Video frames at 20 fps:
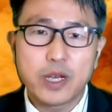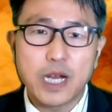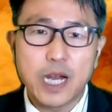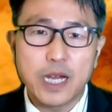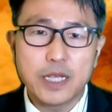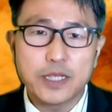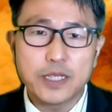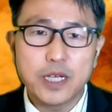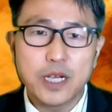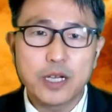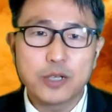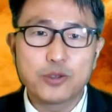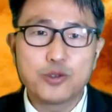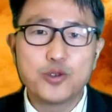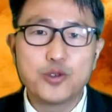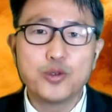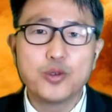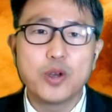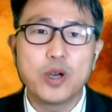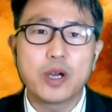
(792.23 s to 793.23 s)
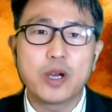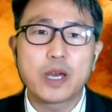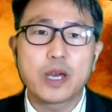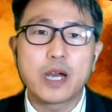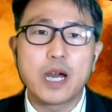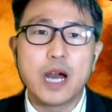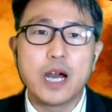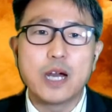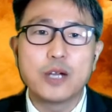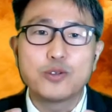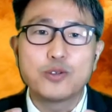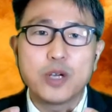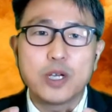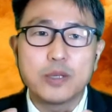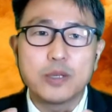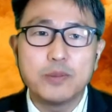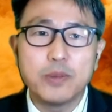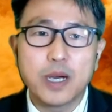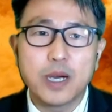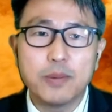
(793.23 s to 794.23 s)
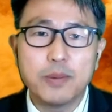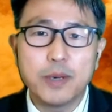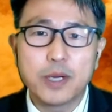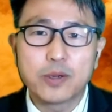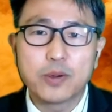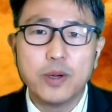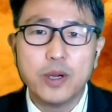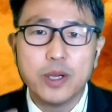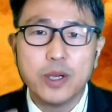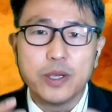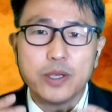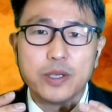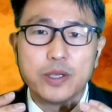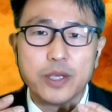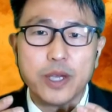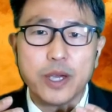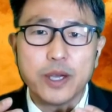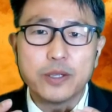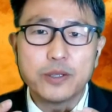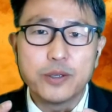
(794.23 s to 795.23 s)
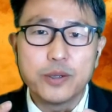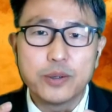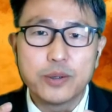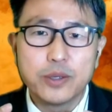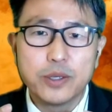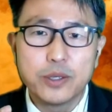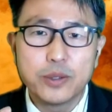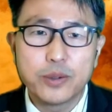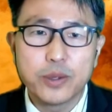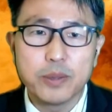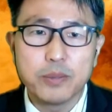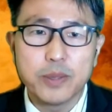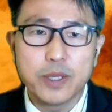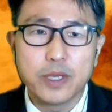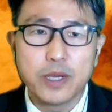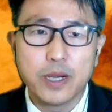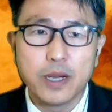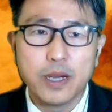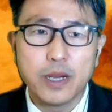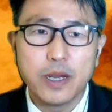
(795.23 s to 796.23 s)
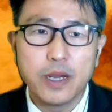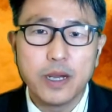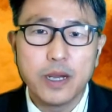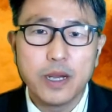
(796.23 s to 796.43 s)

가장 중요하게 강조하는 바가 바로 예수 그리스도입니다.